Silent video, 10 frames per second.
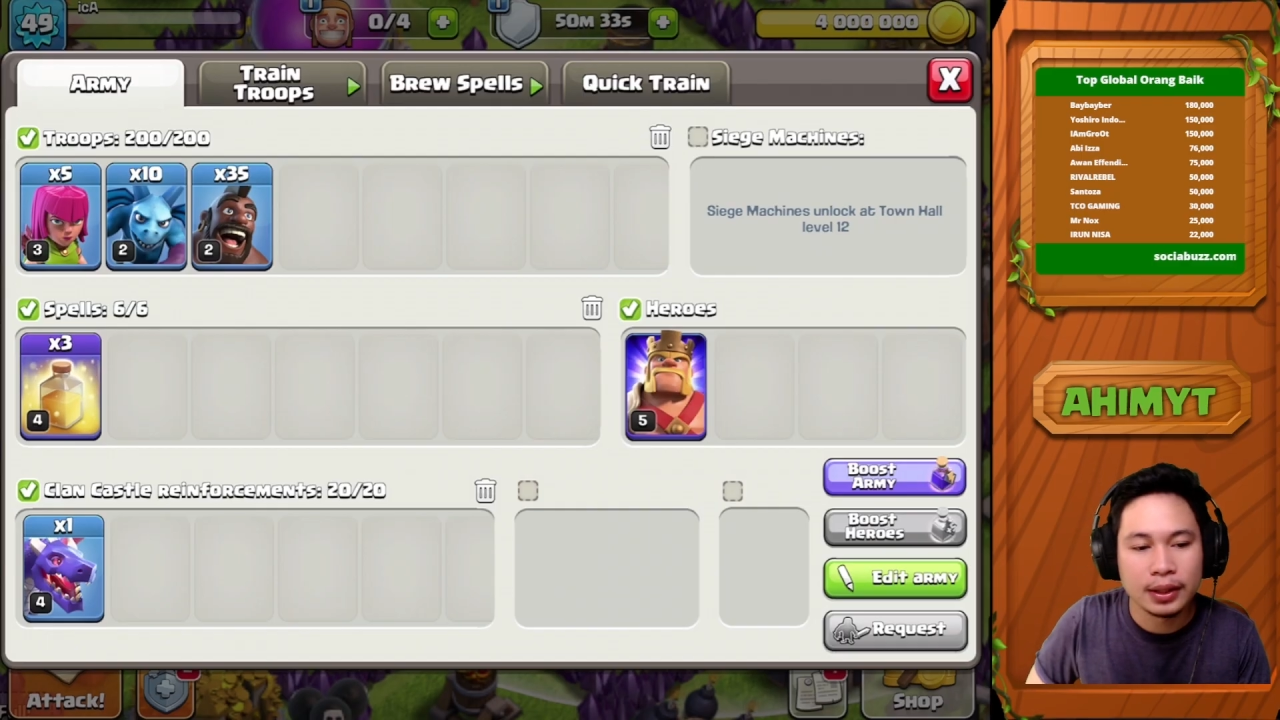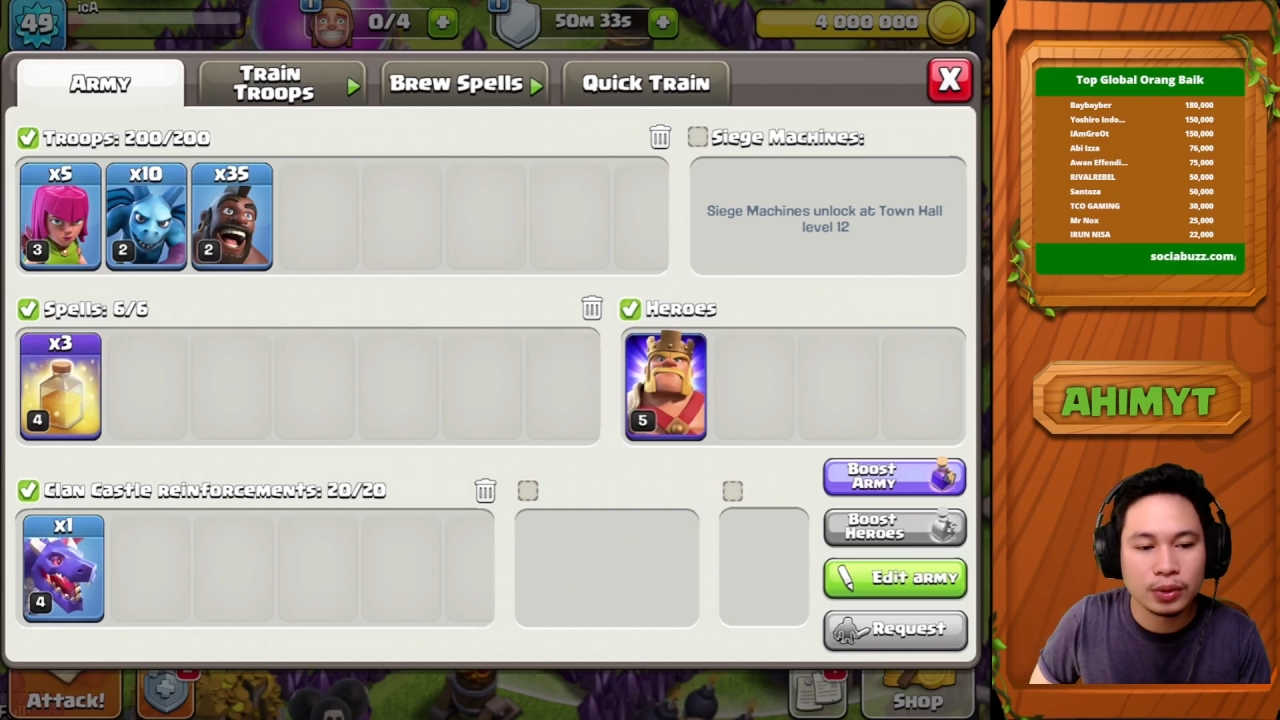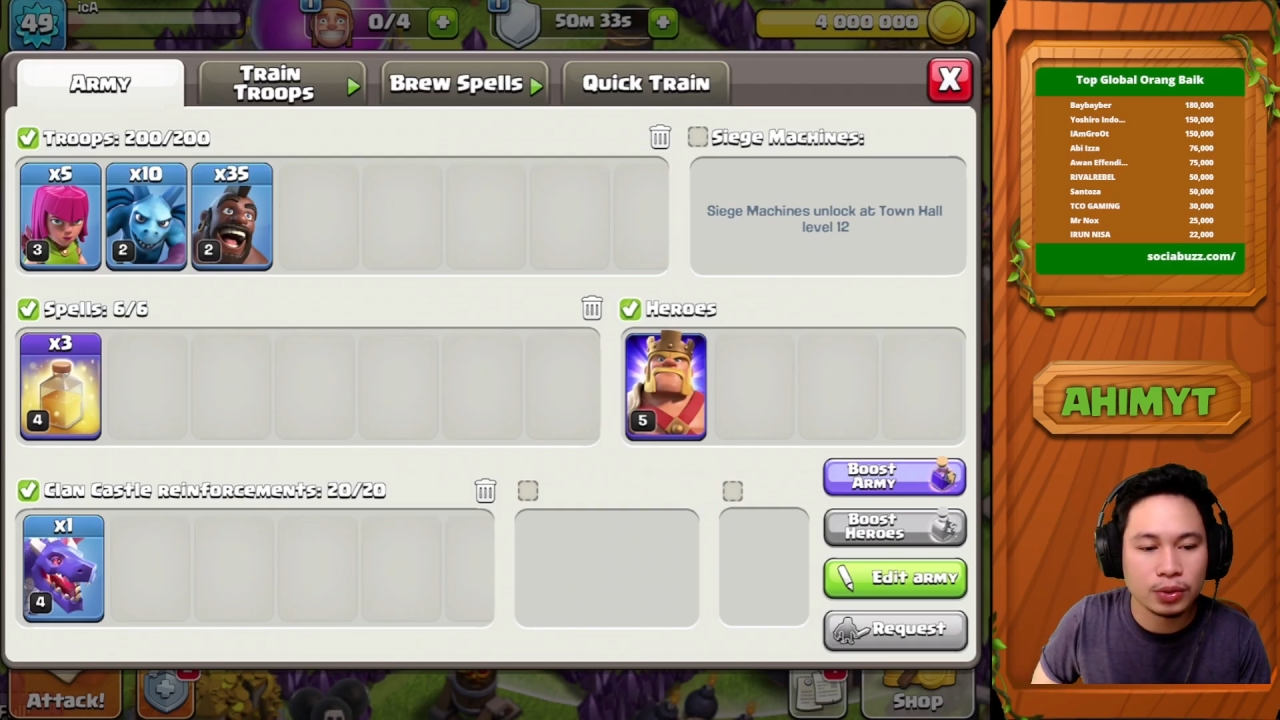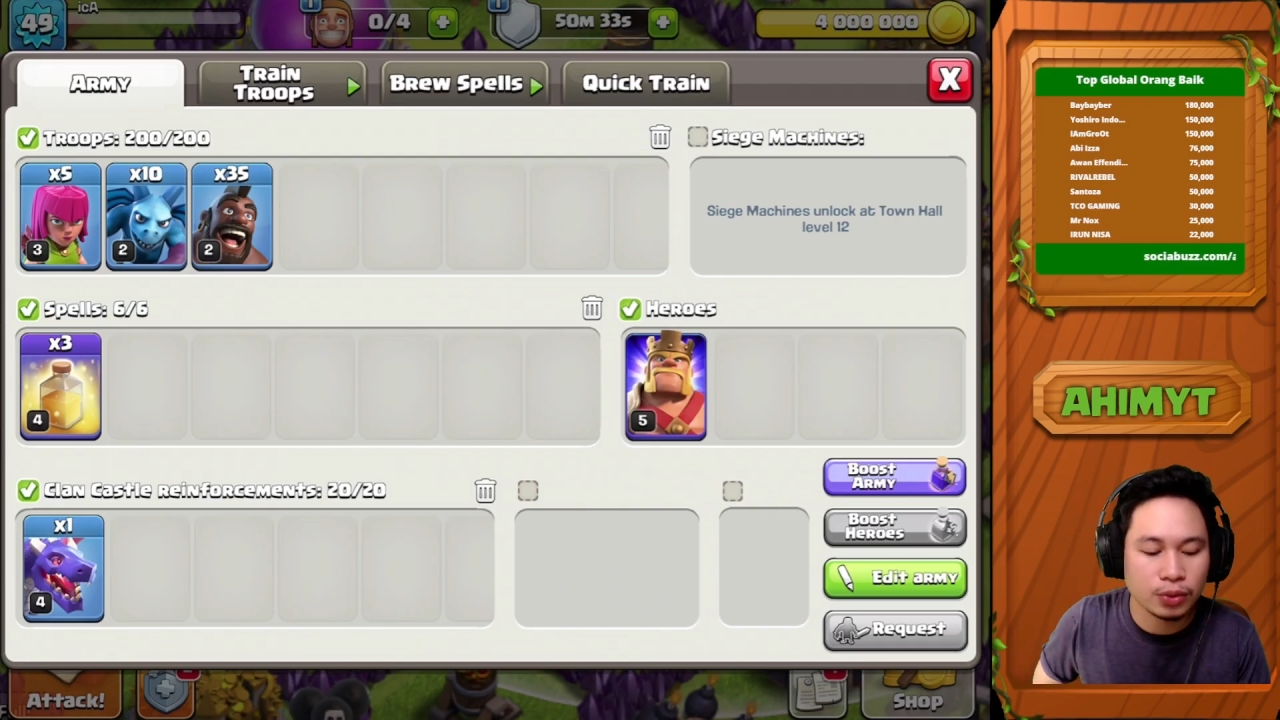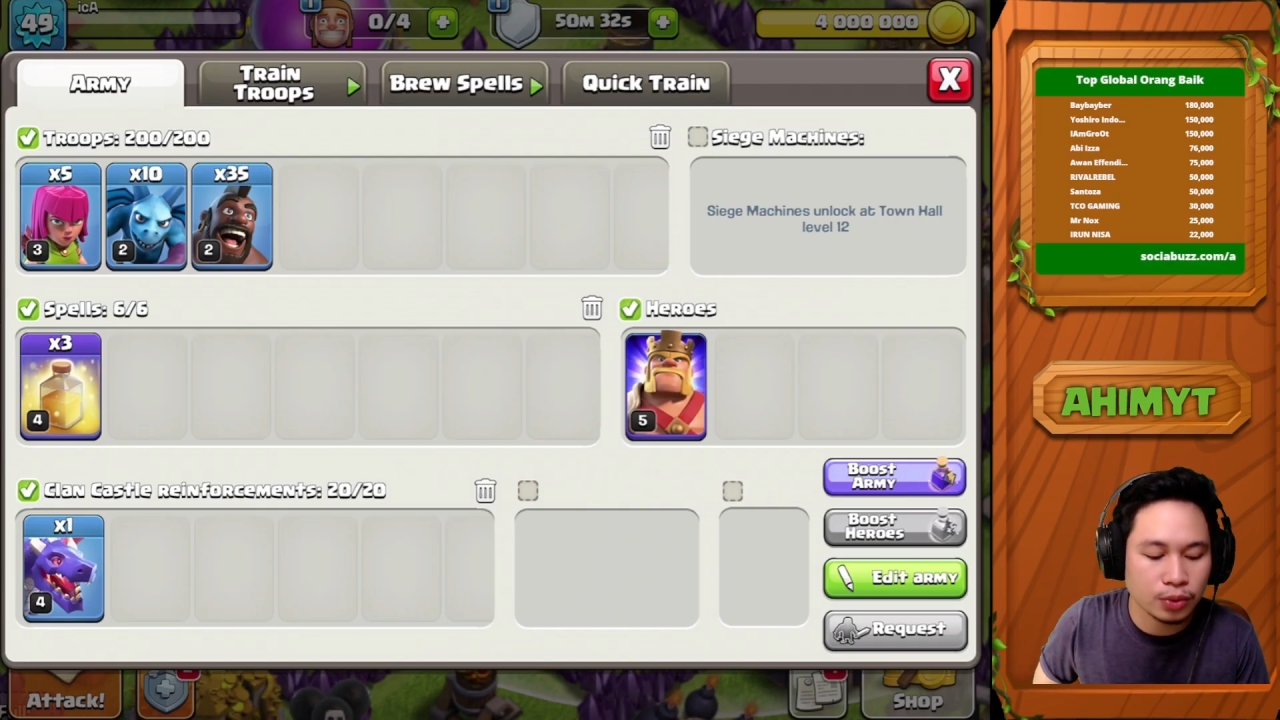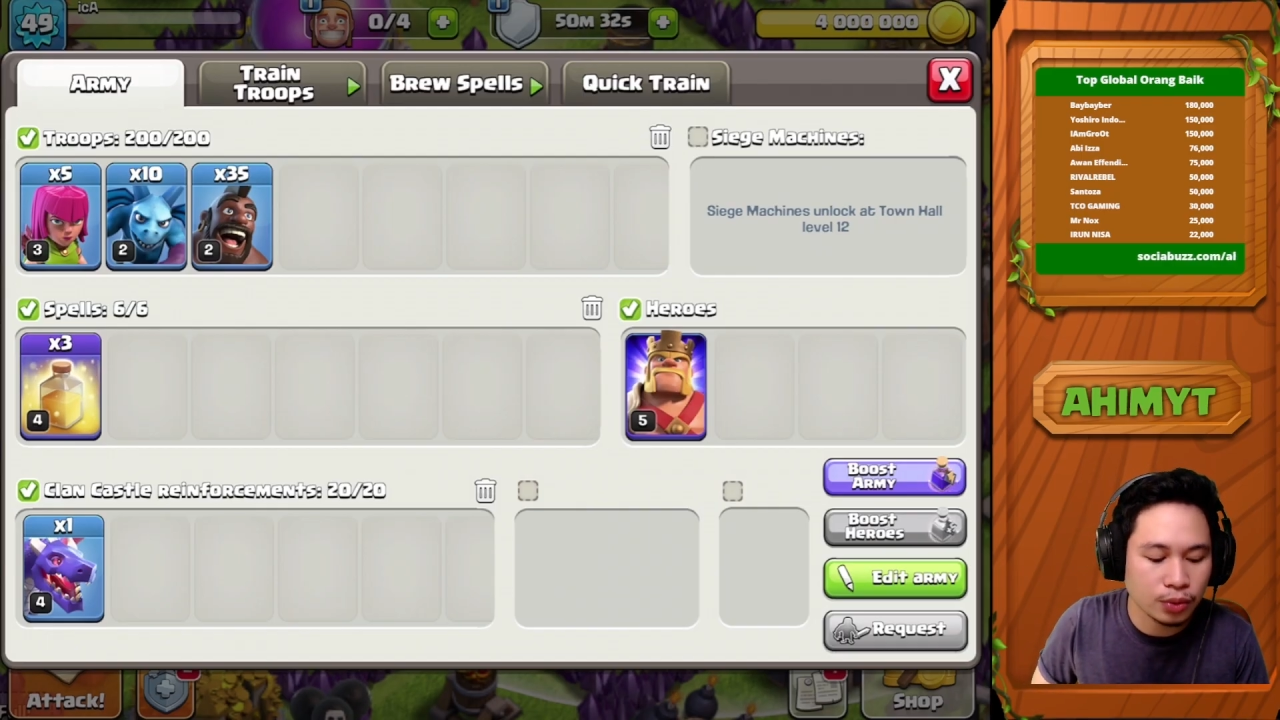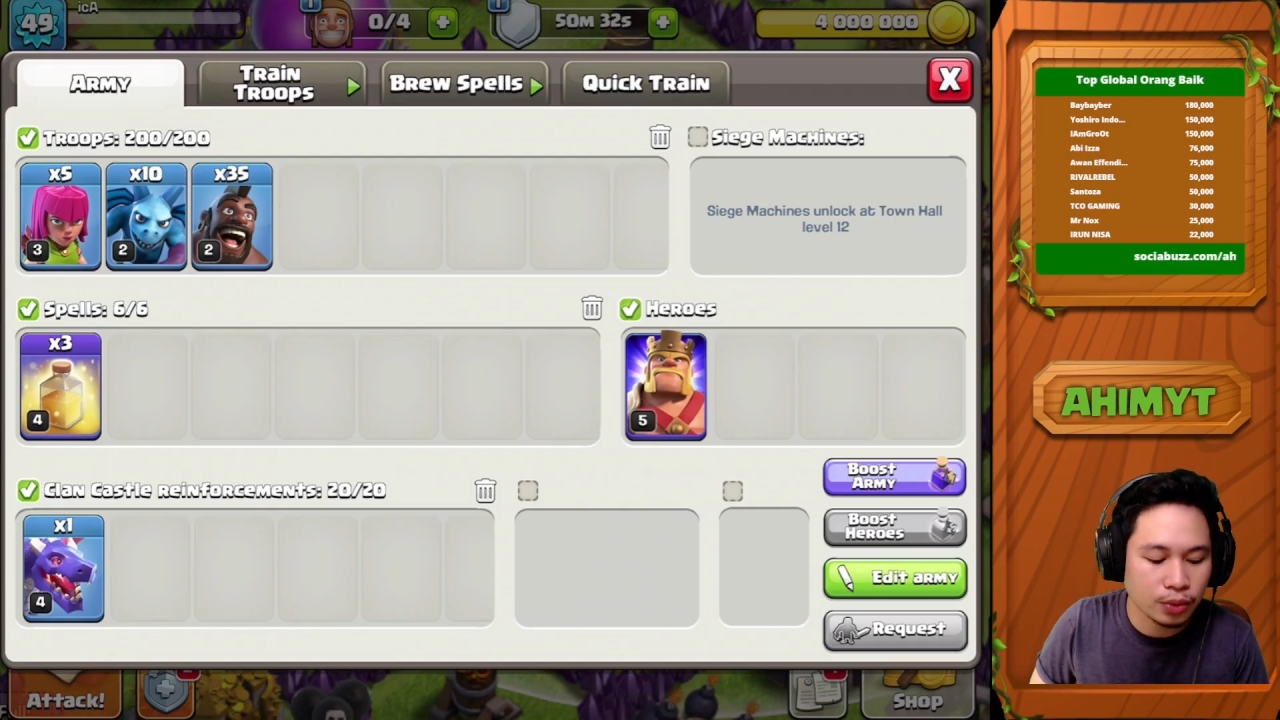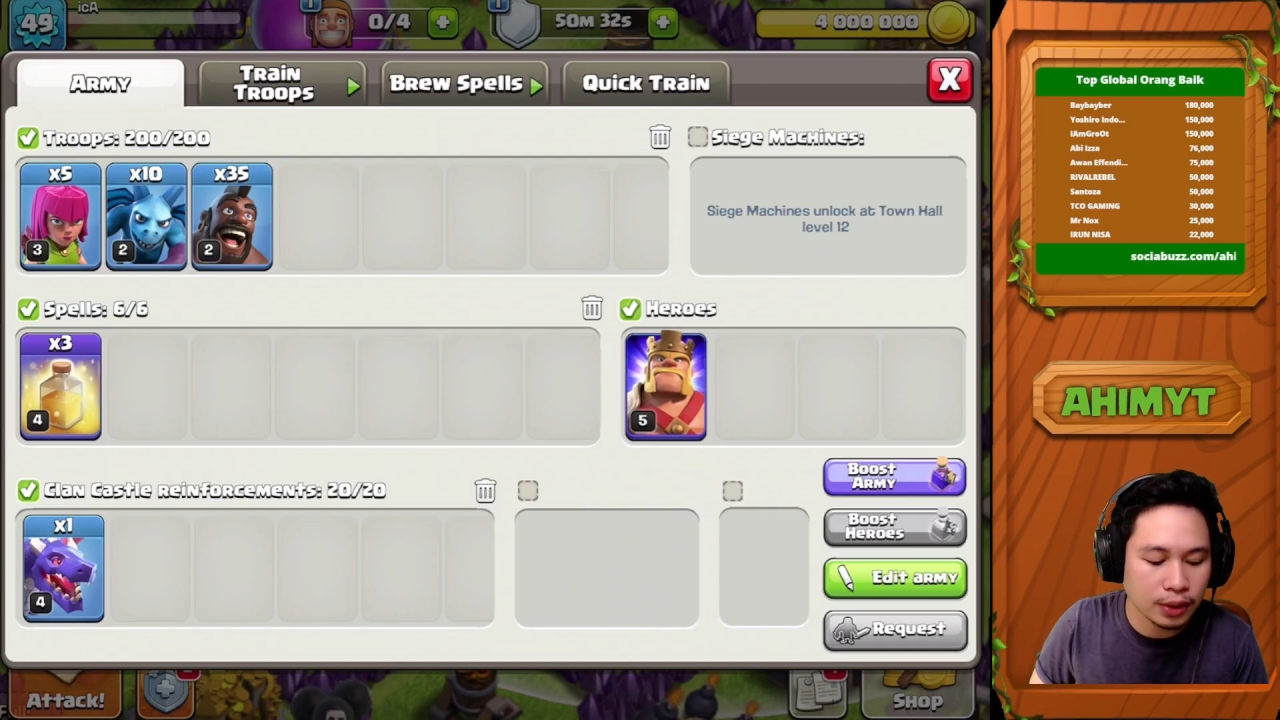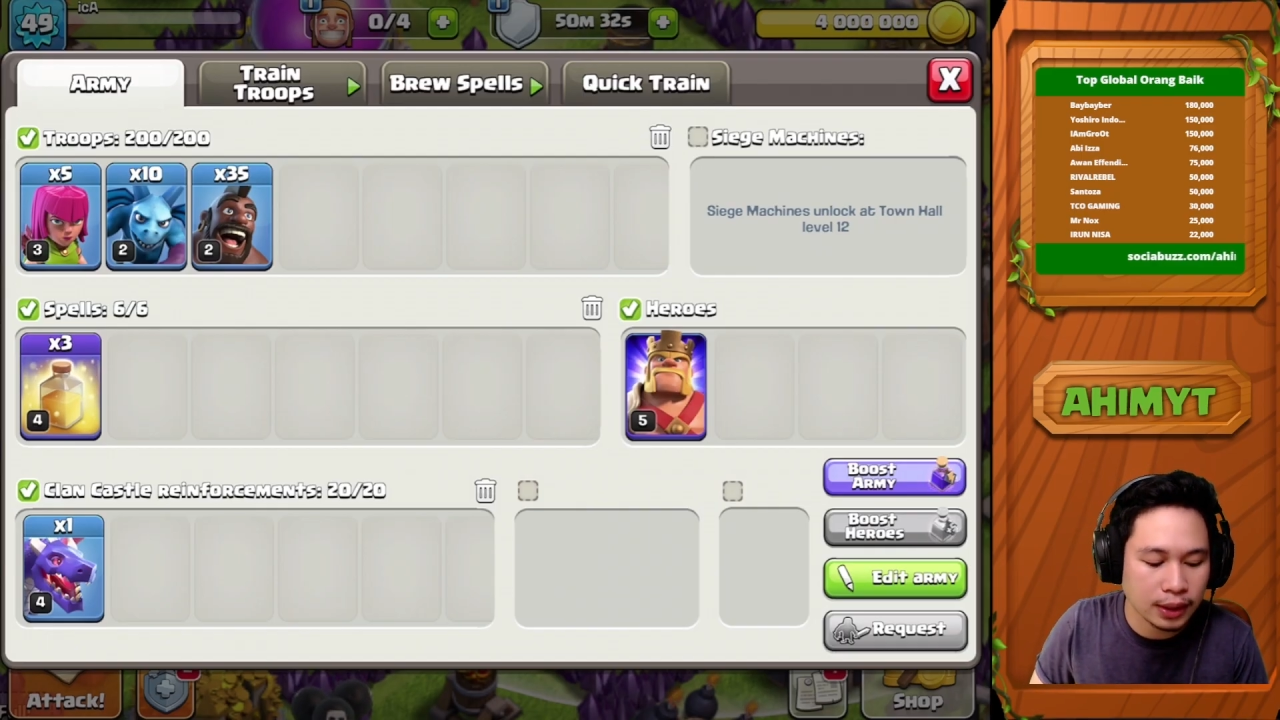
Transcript: terus untuk